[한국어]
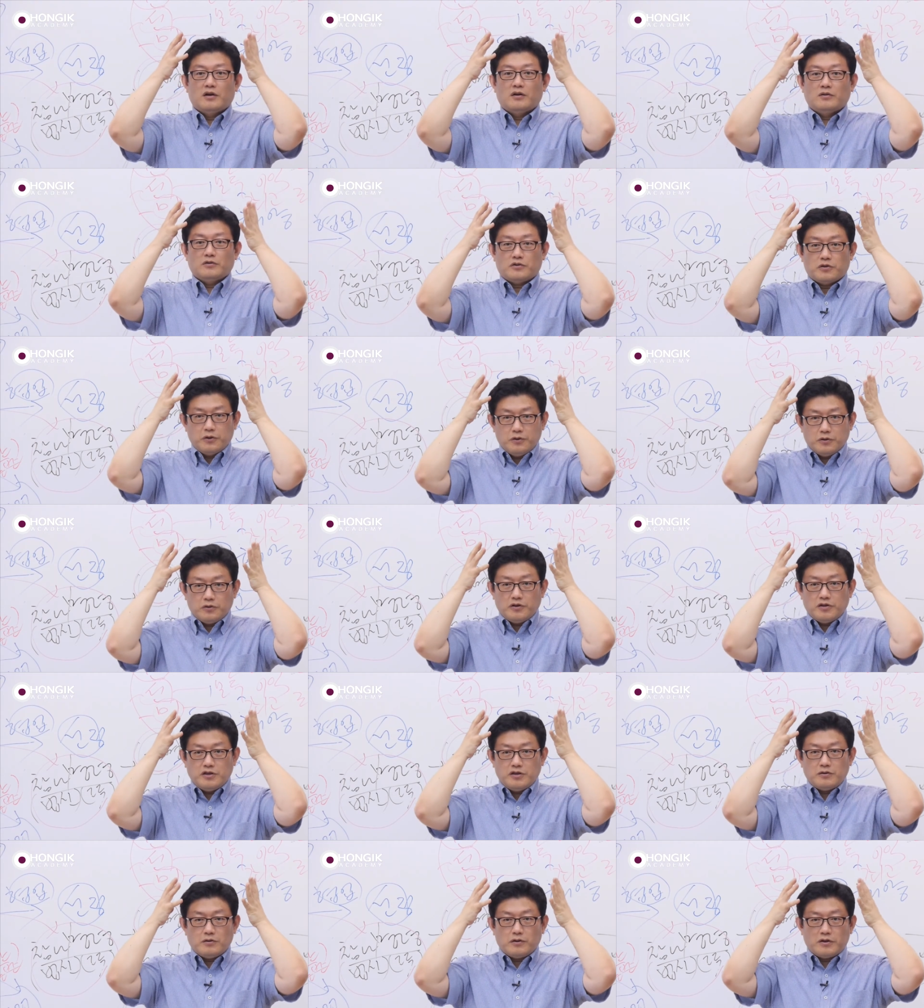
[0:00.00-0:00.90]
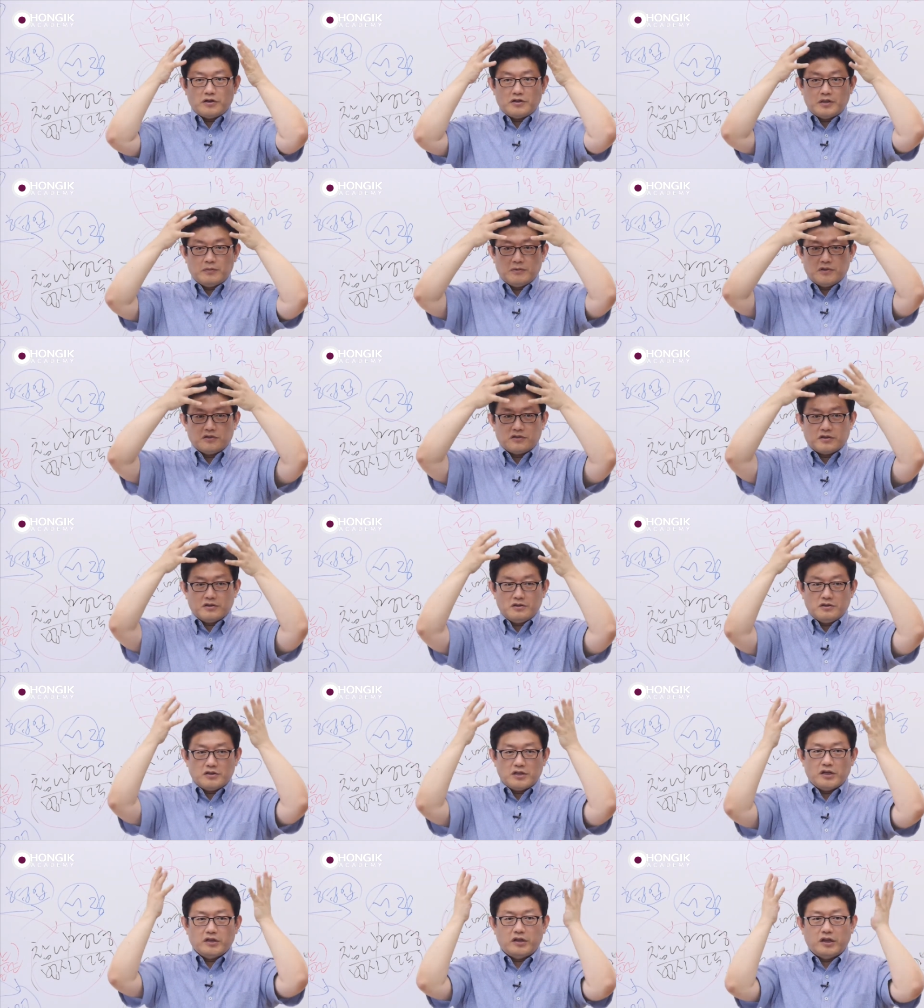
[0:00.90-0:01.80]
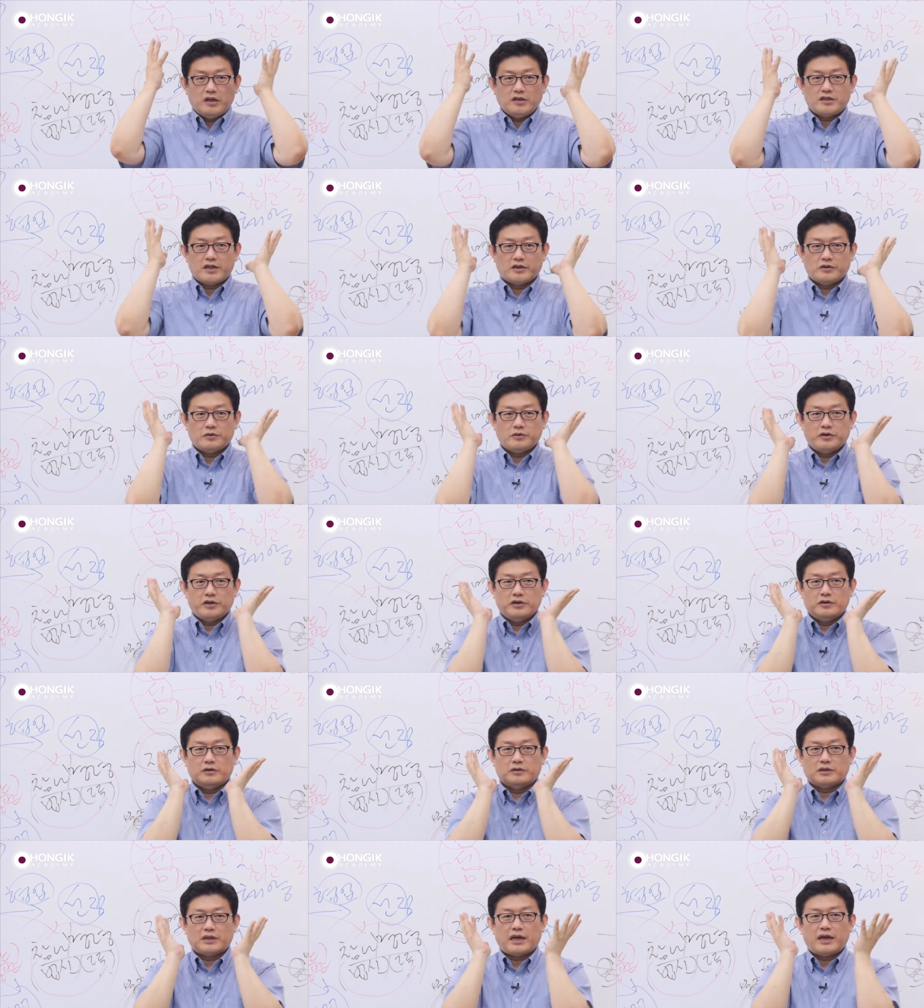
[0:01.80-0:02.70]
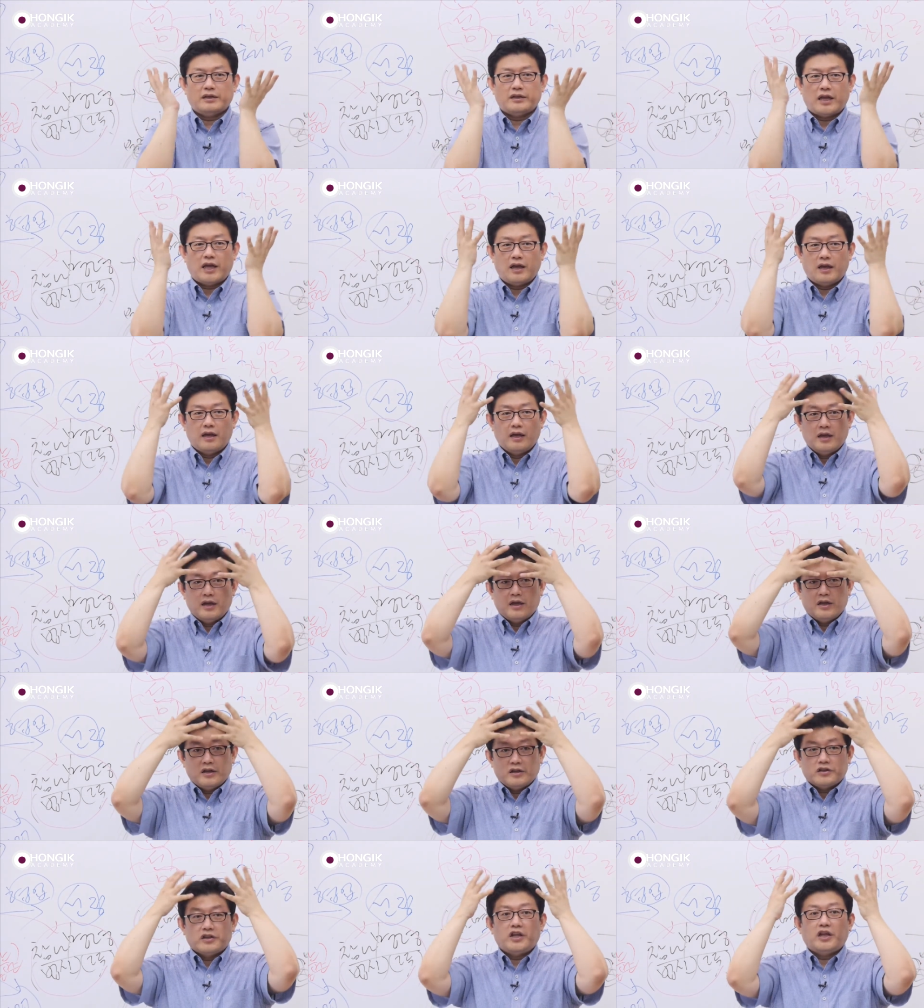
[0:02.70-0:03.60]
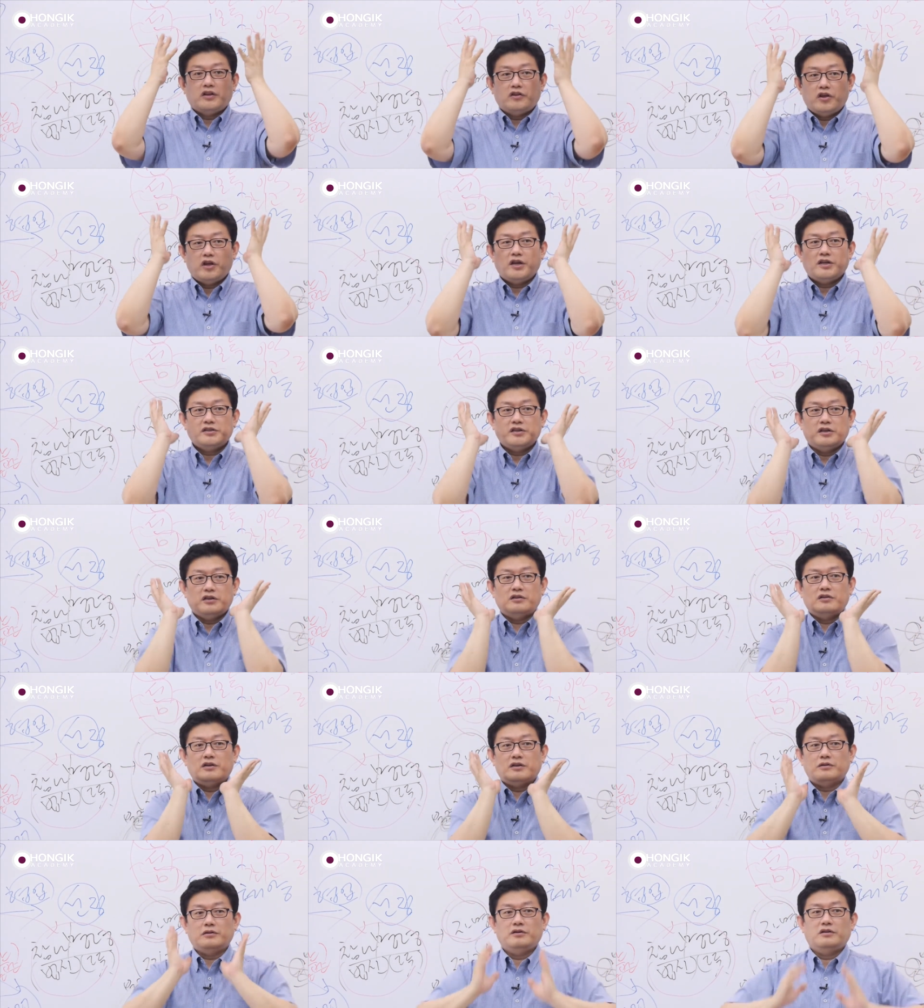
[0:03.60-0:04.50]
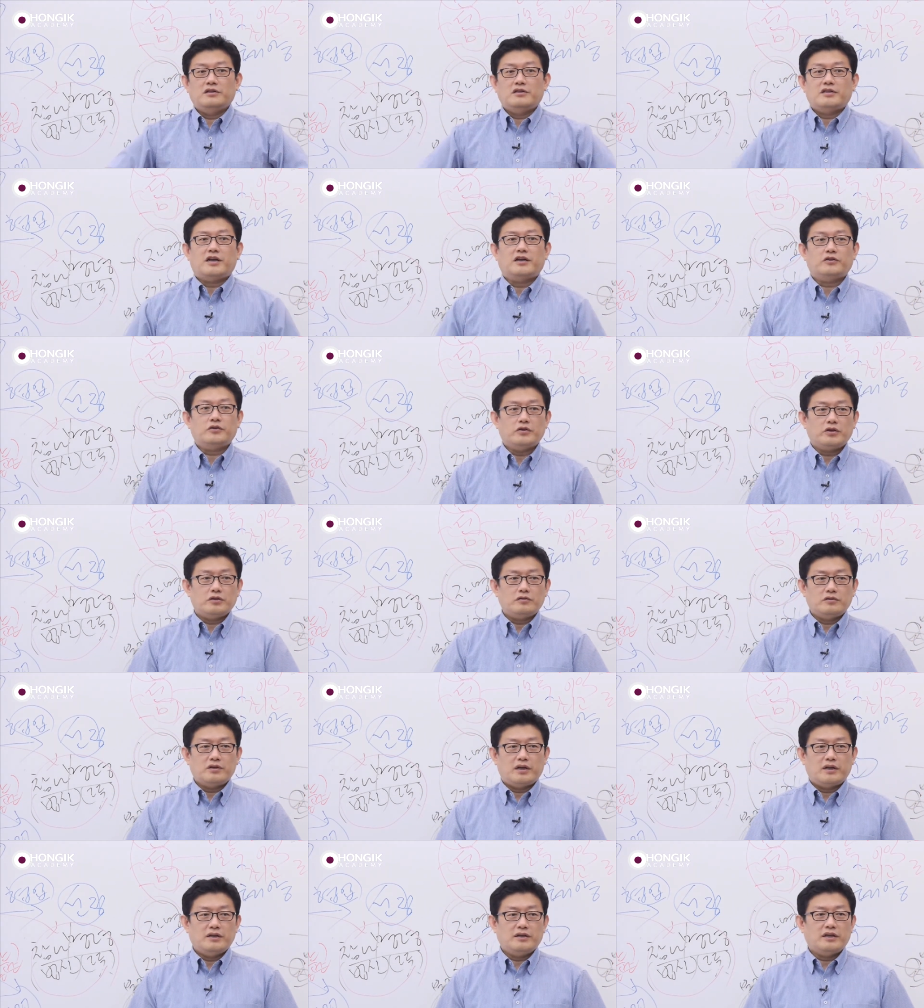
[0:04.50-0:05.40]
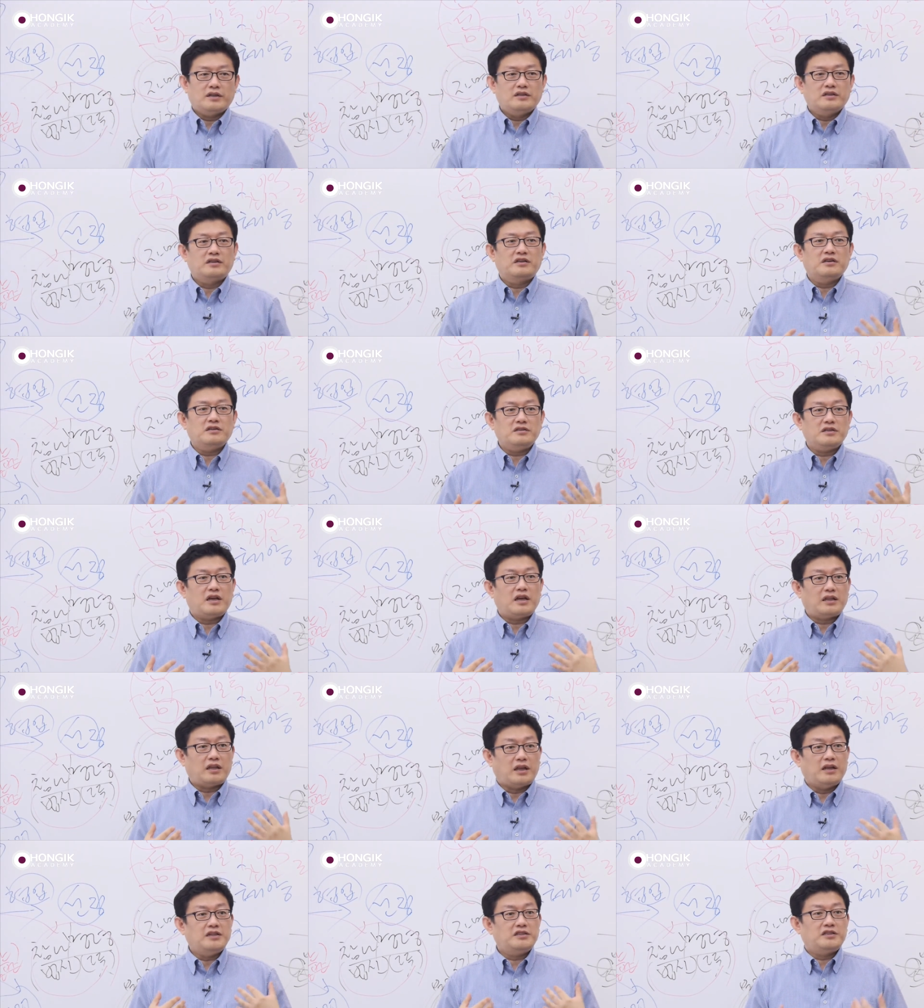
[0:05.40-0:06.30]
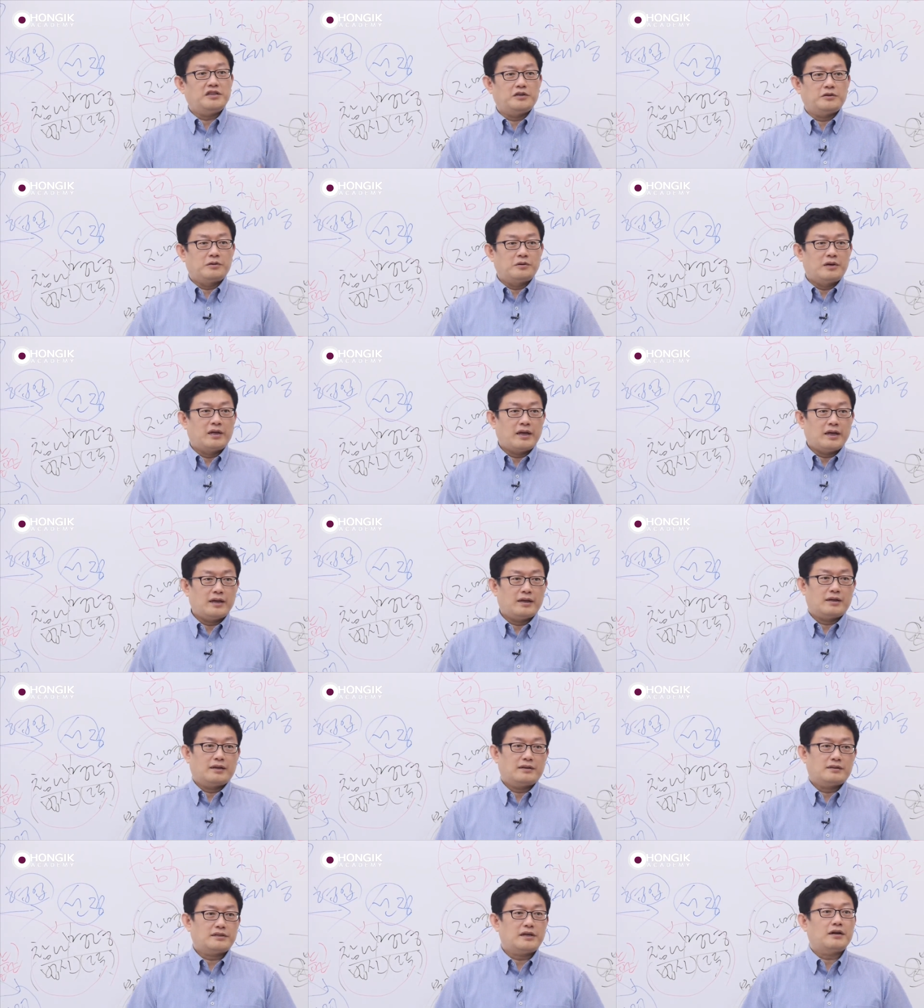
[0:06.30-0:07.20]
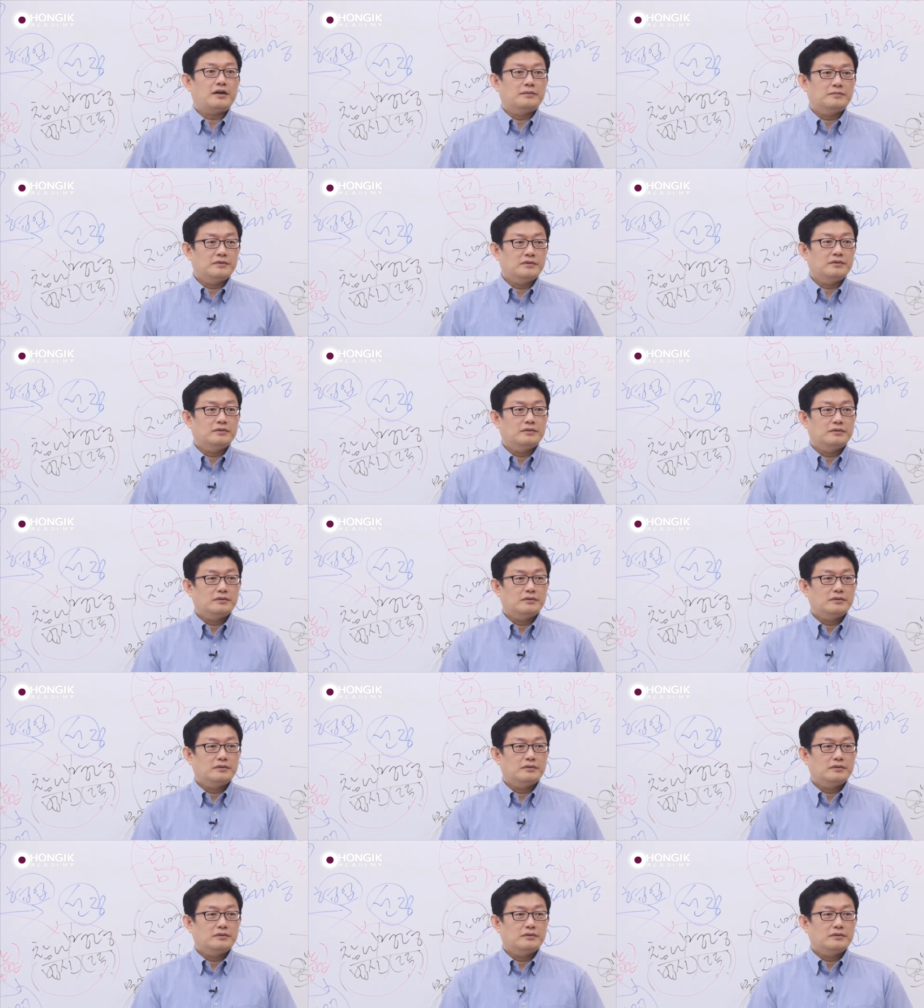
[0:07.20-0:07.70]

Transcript: 어, 조용히 쉬고 계시면 전체 뇌 작용이요. 다 내내 뇌에서 일어나고 있는 작용이구나 하는 게 느껴지게 돼 있어요 원래 사람은.